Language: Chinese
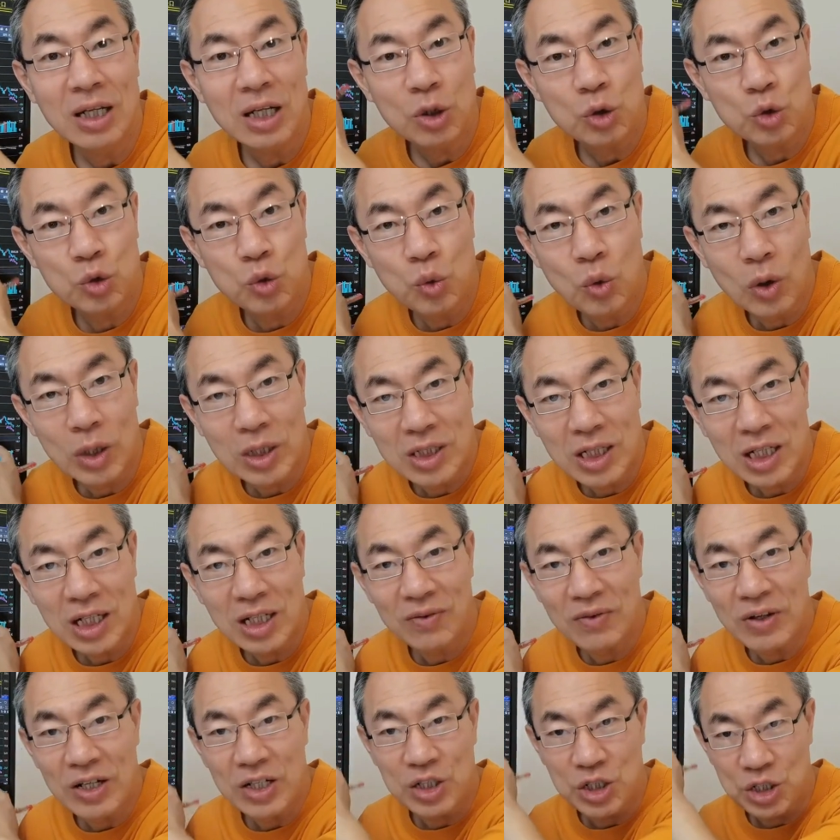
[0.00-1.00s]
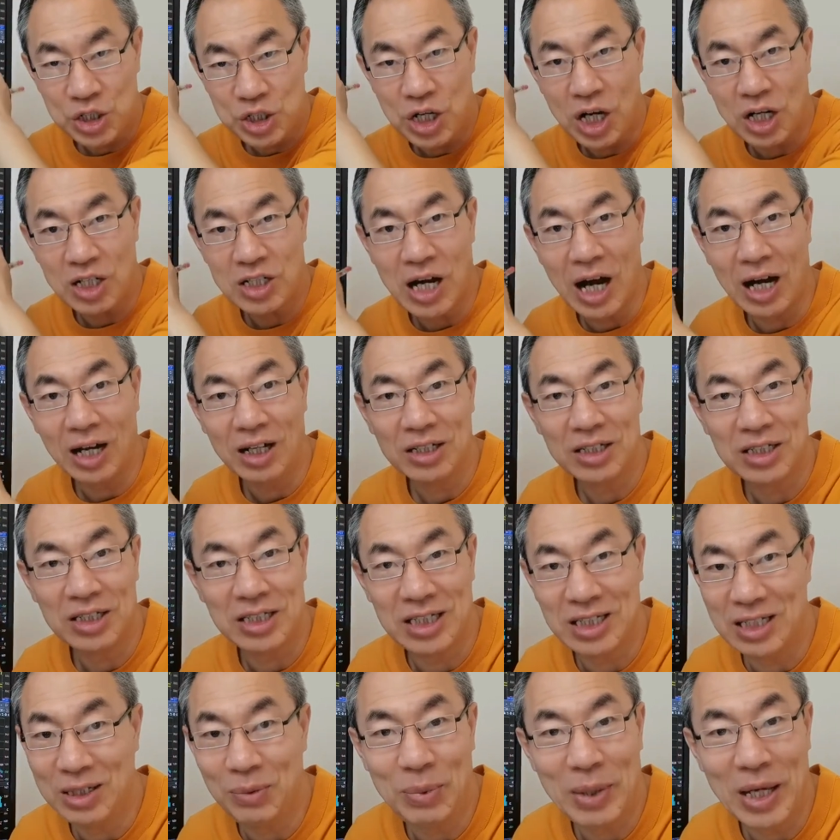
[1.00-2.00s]
如果这个位置上涨
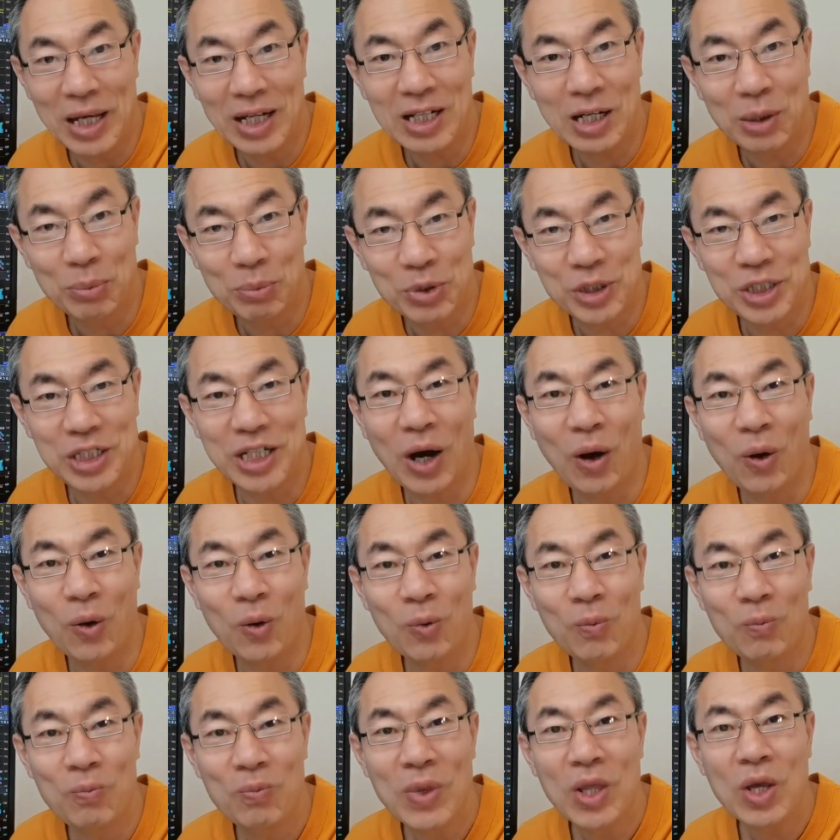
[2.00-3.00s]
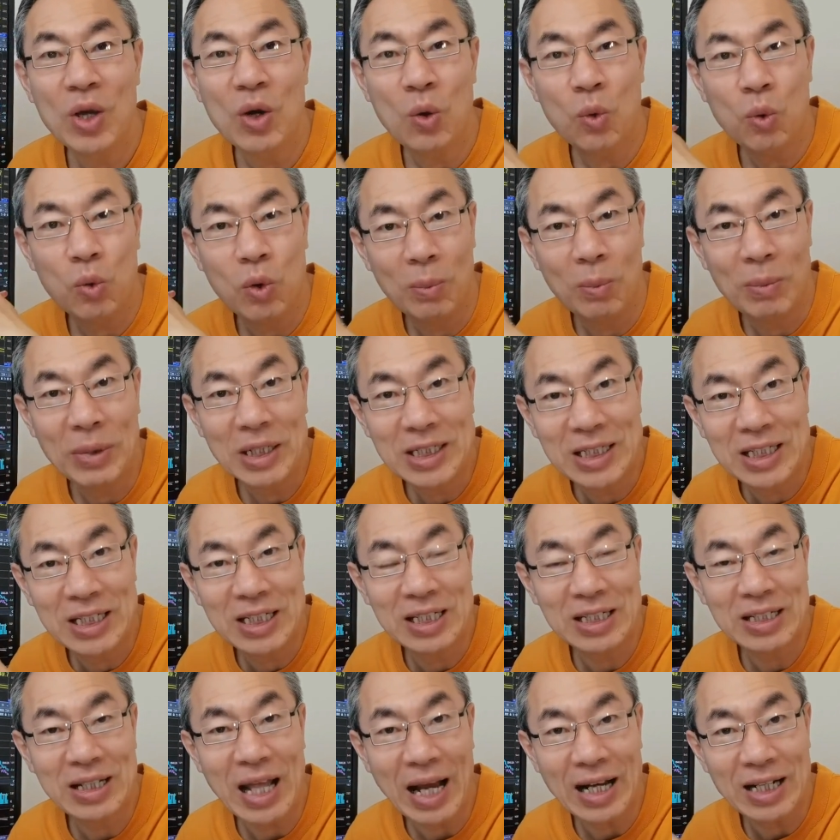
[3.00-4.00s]
级别可不小，我们
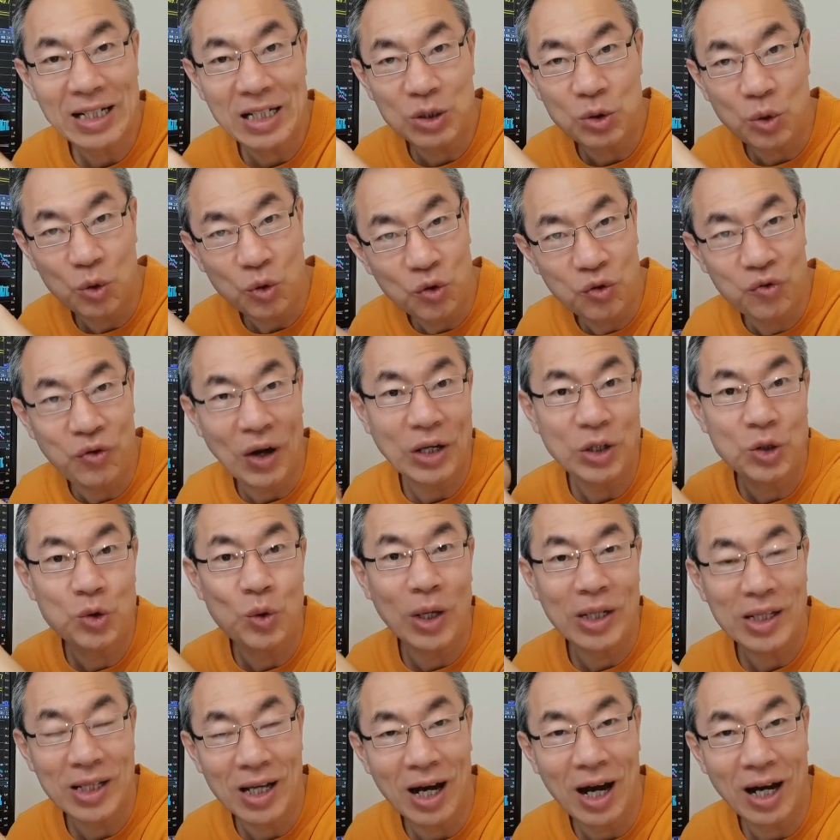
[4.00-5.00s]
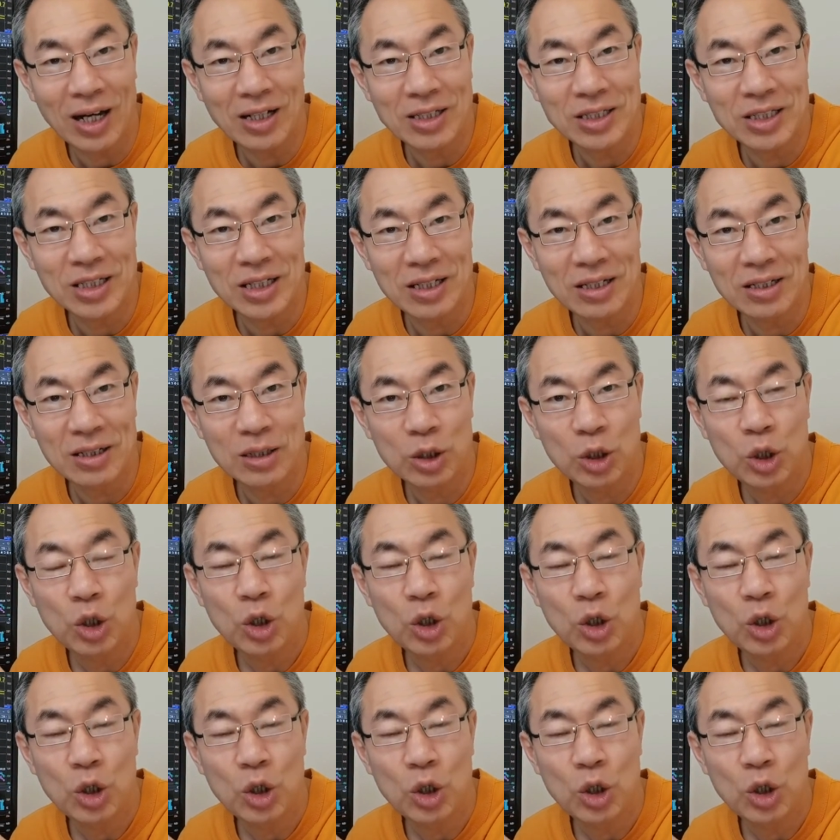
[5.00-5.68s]
期待这种反转的行情。